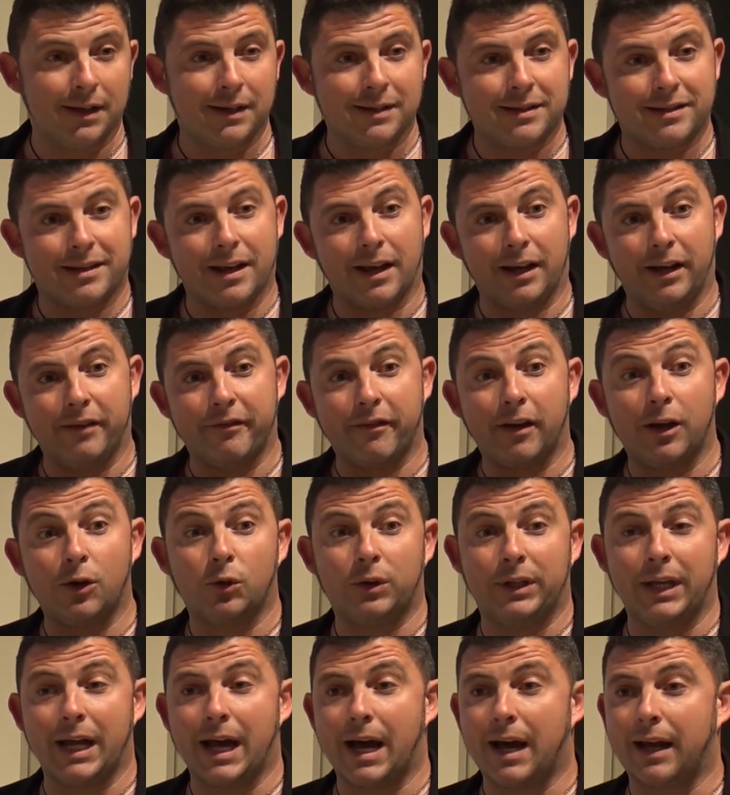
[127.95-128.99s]
sia a
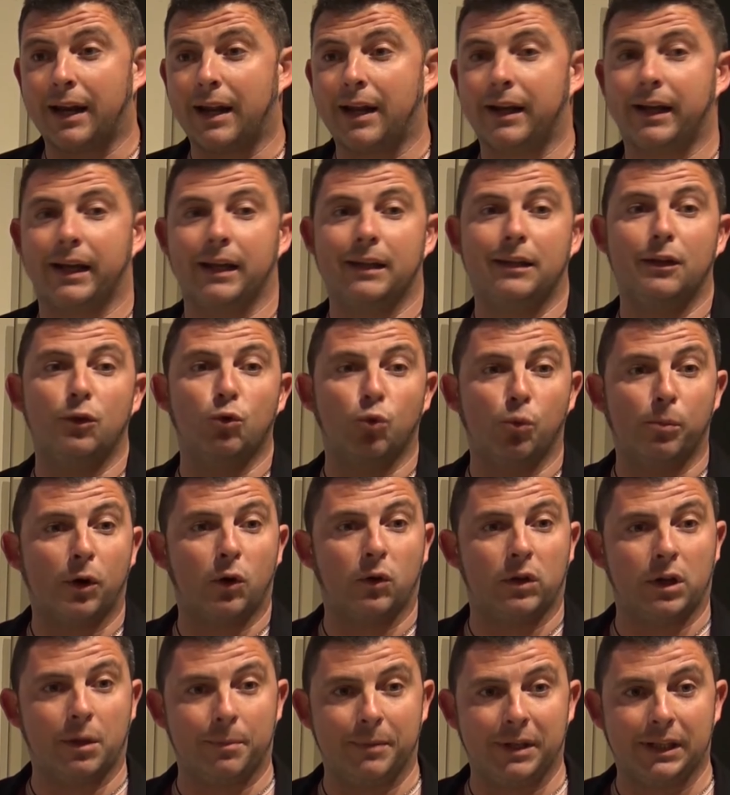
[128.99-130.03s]
livello di area che di
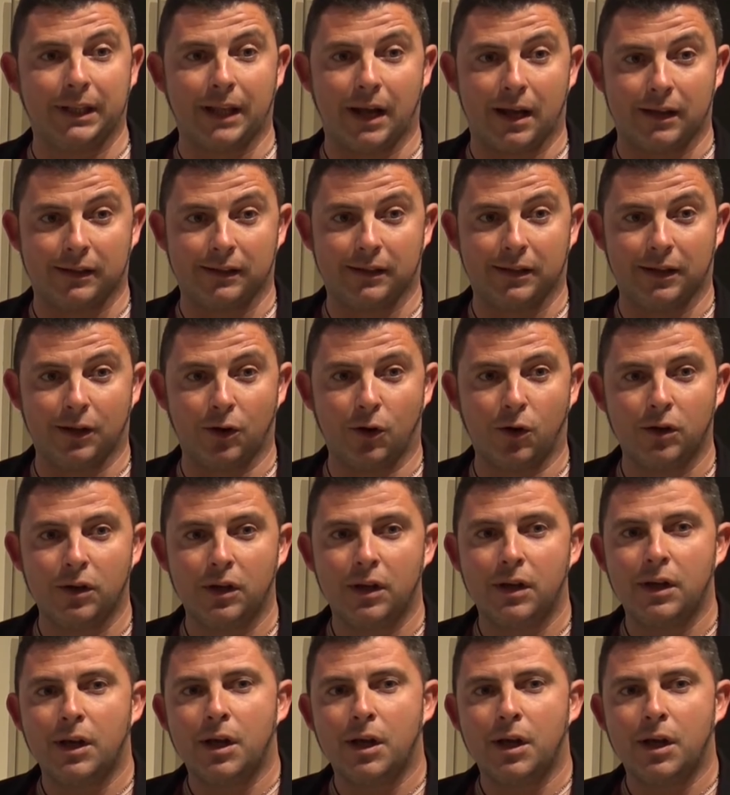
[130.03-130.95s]
numero di abitanti. No?